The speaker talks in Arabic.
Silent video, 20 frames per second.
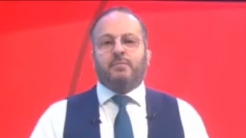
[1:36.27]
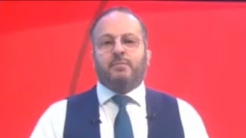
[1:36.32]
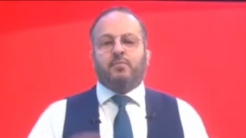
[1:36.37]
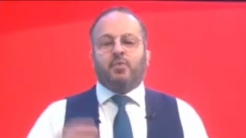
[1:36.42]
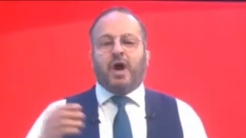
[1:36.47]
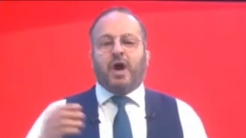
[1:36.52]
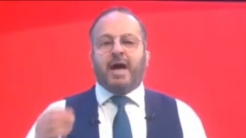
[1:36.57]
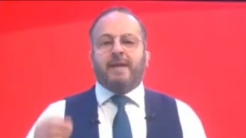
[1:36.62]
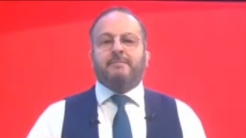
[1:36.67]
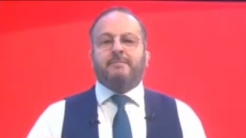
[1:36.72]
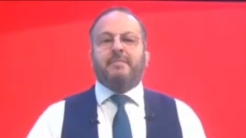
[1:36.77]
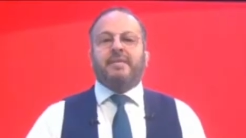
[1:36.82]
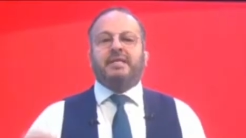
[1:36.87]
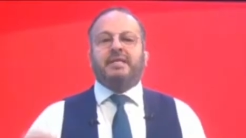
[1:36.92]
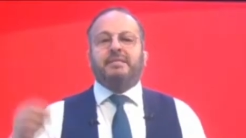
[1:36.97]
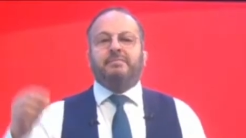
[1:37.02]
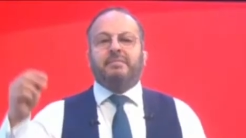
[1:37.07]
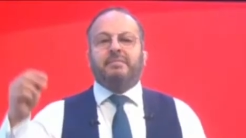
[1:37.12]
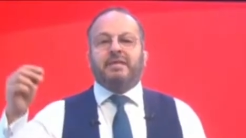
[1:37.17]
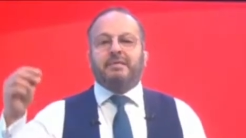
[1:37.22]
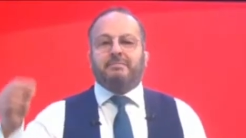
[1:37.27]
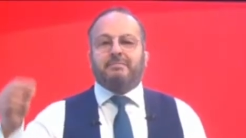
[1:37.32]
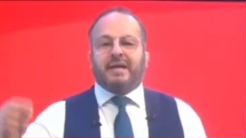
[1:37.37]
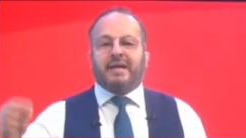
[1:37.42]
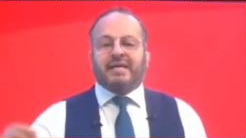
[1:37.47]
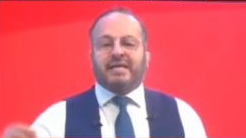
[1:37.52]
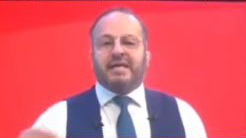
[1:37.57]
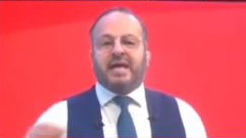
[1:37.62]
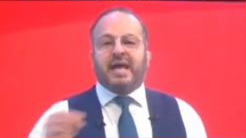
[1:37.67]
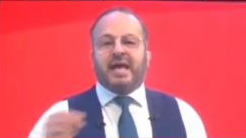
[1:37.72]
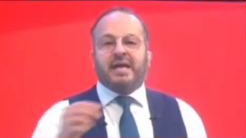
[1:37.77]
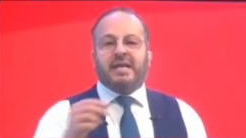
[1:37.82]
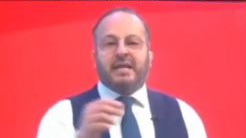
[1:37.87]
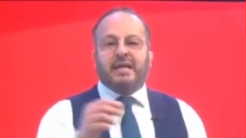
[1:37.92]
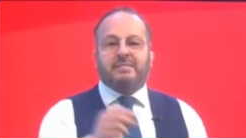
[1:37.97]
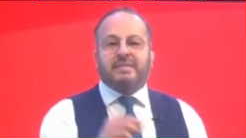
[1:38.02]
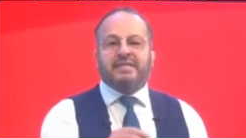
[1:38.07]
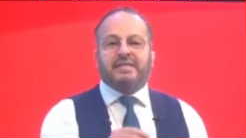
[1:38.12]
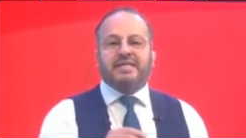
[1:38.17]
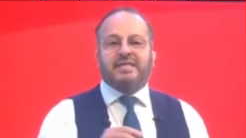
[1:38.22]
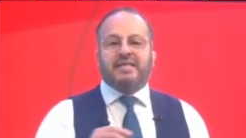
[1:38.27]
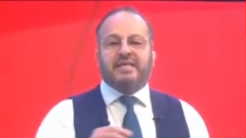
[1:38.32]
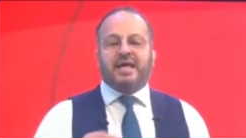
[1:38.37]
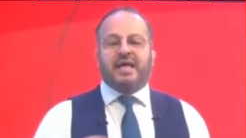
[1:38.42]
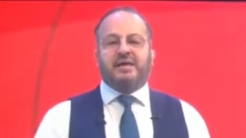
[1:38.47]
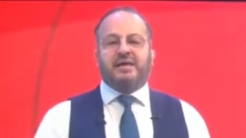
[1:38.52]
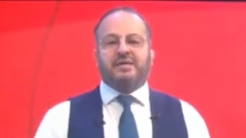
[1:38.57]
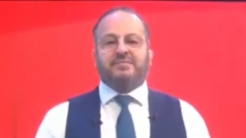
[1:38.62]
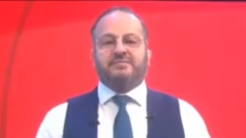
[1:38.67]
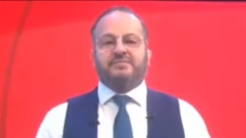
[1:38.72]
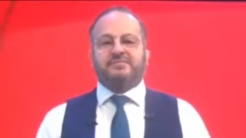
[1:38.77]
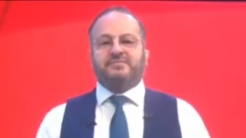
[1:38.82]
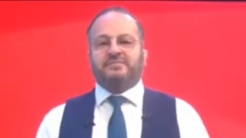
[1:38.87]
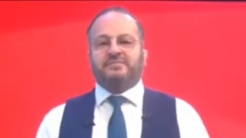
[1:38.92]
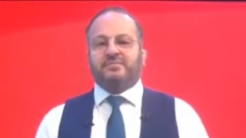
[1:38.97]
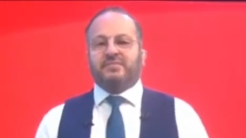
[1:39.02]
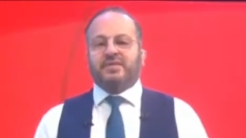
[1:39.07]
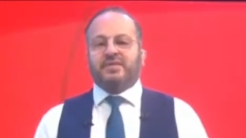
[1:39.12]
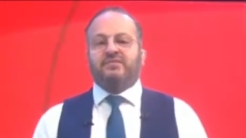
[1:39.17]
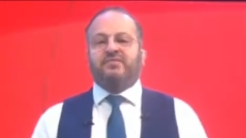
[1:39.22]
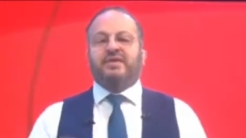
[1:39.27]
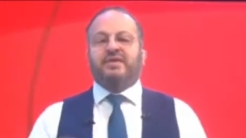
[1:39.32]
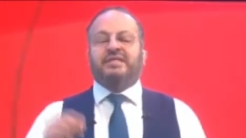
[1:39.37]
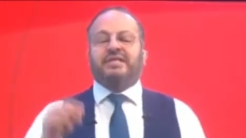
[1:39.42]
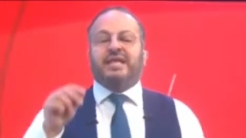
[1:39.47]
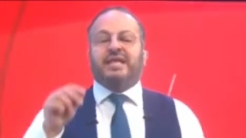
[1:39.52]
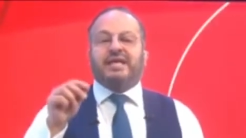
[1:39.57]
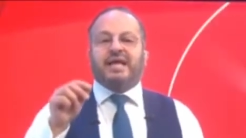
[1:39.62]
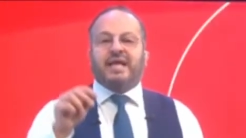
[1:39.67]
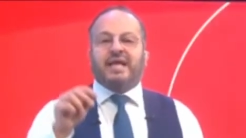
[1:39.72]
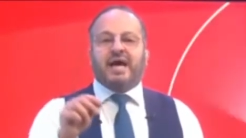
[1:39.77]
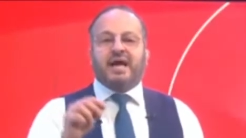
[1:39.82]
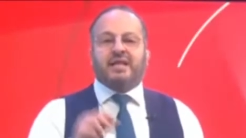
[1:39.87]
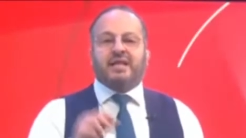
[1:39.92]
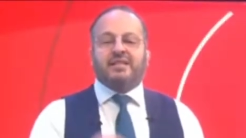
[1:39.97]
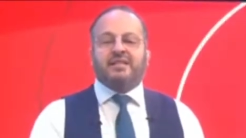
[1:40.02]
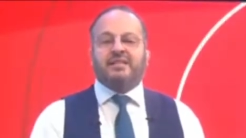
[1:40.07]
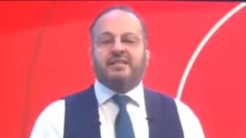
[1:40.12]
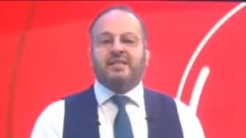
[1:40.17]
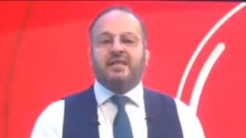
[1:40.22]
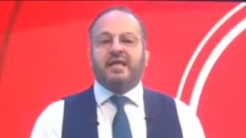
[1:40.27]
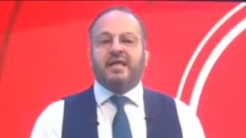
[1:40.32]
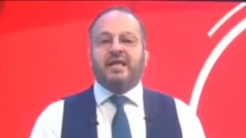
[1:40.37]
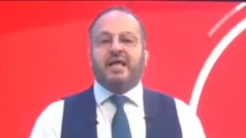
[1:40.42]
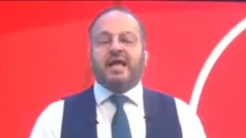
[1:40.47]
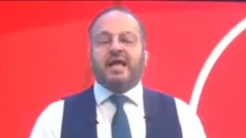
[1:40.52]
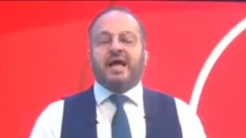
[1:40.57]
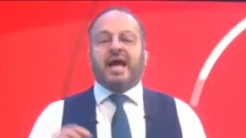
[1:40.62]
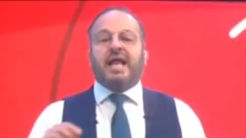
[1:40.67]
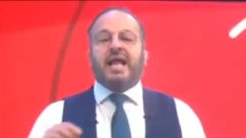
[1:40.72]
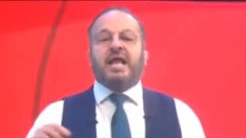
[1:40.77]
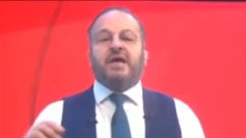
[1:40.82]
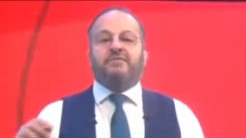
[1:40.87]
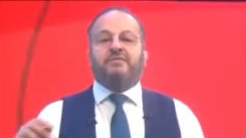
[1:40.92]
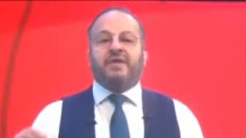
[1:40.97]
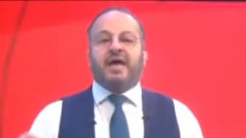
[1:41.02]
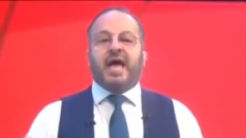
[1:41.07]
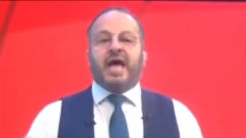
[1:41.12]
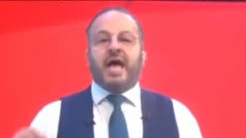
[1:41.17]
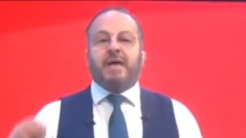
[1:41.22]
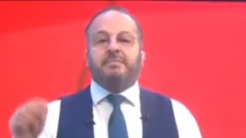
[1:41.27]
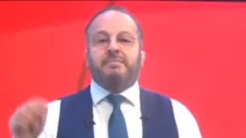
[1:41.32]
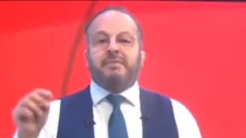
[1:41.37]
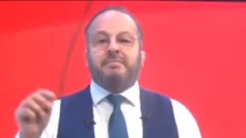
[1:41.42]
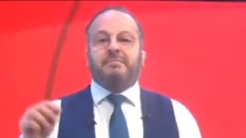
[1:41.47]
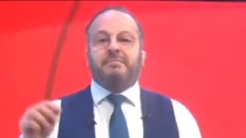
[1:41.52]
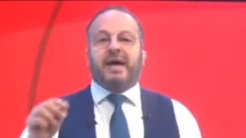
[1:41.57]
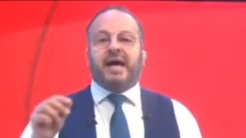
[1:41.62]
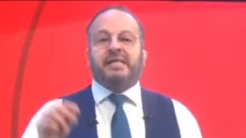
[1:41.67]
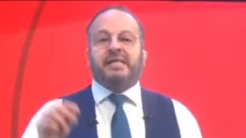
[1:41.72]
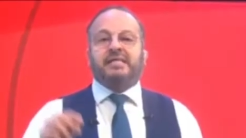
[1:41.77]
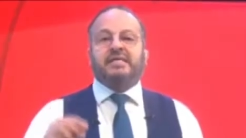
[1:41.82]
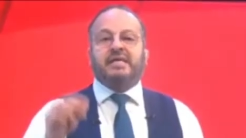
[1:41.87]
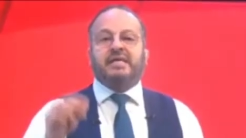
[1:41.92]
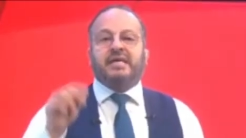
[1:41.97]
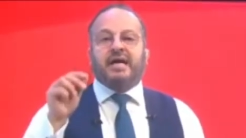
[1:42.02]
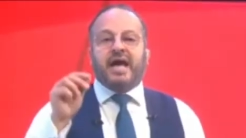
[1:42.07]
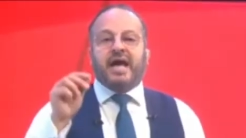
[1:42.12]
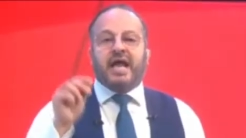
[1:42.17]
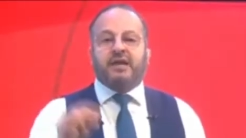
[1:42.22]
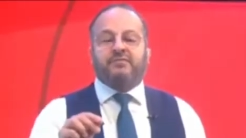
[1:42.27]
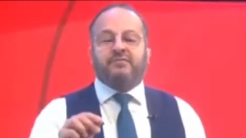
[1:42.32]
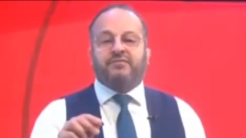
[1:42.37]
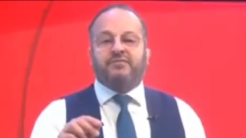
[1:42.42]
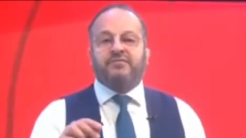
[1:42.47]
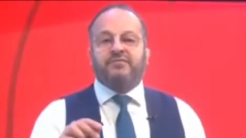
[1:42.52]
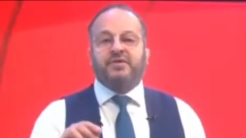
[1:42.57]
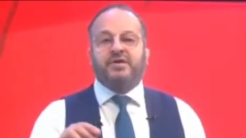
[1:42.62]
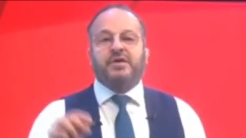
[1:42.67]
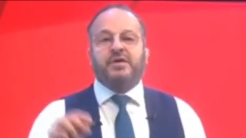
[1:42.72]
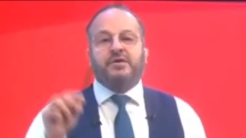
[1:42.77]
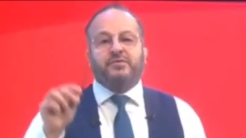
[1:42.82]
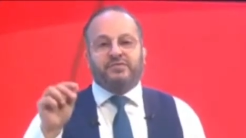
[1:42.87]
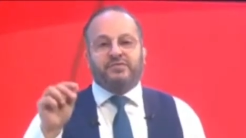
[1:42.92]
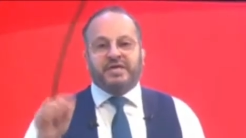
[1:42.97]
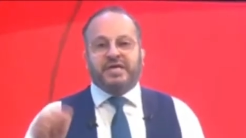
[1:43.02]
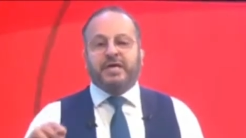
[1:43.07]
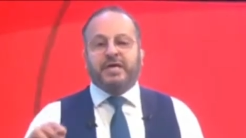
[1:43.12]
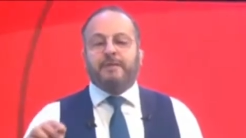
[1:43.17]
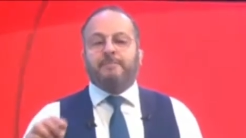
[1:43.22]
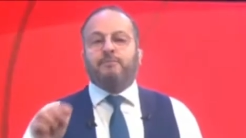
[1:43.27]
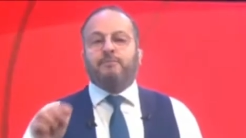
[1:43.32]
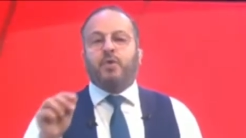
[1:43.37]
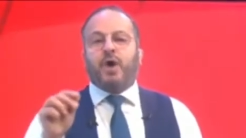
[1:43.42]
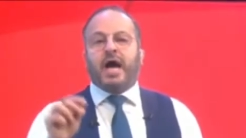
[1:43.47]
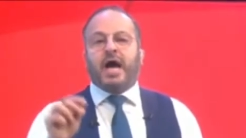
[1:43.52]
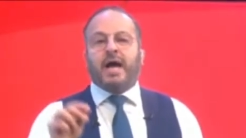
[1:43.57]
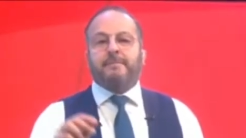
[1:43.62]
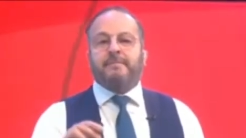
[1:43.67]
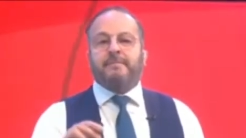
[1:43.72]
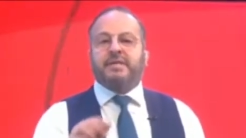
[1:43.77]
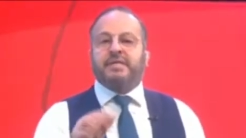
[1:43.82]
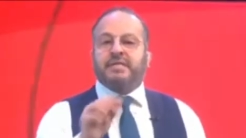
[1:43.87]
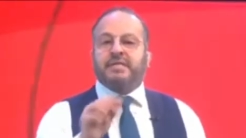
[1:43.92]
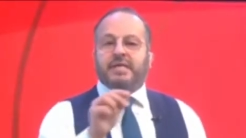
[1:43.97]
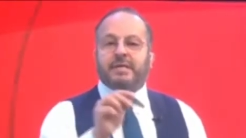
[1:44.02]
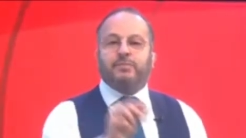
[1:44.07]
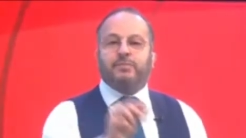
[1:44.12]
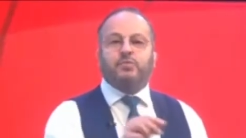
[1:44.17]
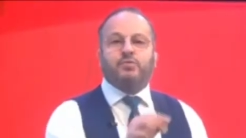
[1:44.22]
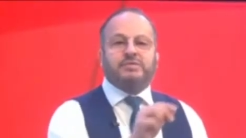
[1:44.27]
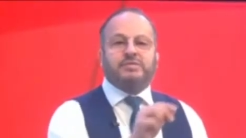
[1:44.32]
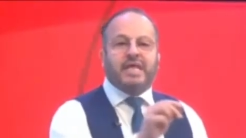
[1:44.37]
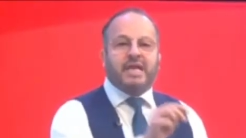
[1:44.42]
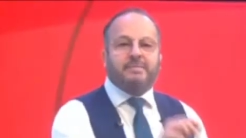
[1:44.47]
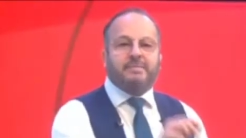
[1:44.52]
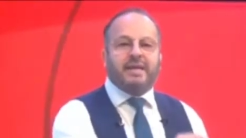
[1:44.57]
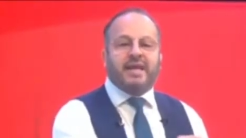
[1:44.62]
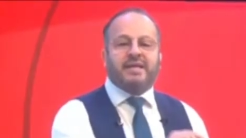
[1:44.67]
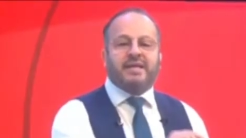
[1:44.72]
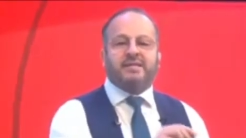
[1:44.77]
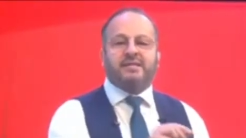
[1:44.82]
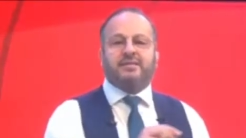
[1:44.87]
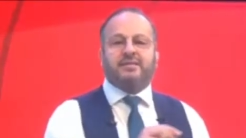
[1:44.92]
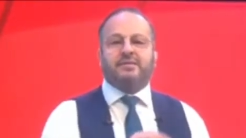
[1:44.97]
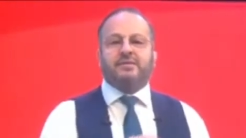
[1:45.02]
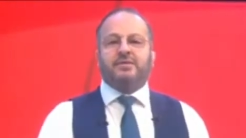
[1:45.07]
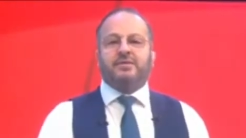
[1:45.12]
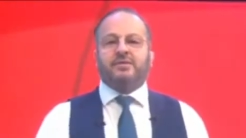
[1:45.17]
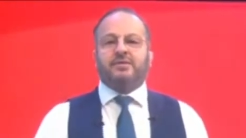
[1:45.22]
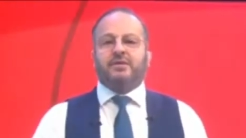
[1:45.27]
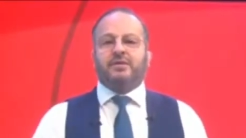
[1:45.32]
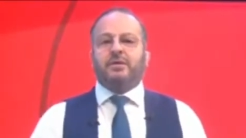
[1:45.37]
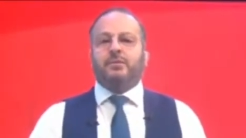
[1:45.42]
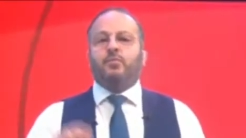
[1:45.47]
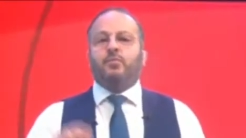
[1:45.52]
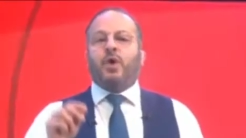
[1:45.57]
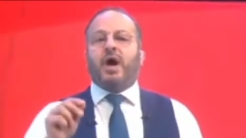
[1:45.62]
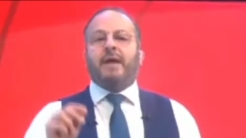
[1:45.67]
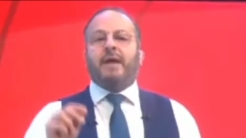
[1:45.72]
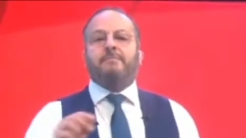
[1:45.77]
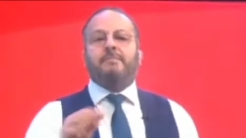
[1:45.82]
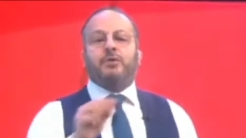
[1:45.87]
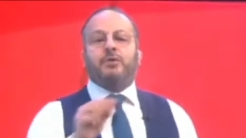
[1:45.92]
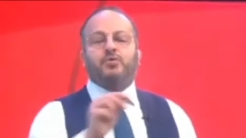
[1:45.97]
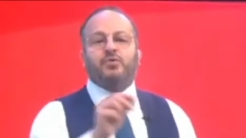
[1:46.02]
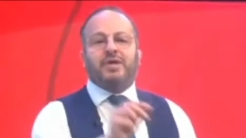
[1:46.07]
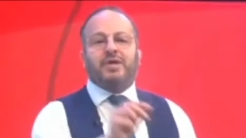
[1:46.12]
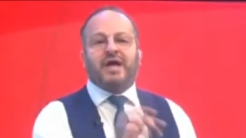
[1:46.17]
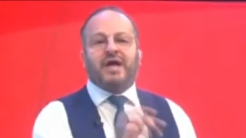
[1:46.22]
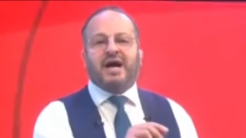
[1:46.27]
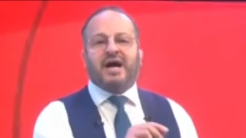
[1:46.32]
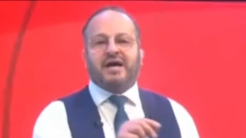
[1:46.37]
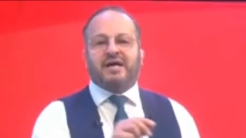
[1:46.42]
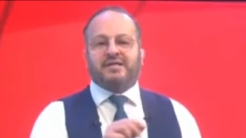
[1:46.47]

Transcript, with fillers: محمد من مكة إلى المدينة في تلك الأرض خلف من بعده خلف فيهم محمد ابن سلمان محمد آخر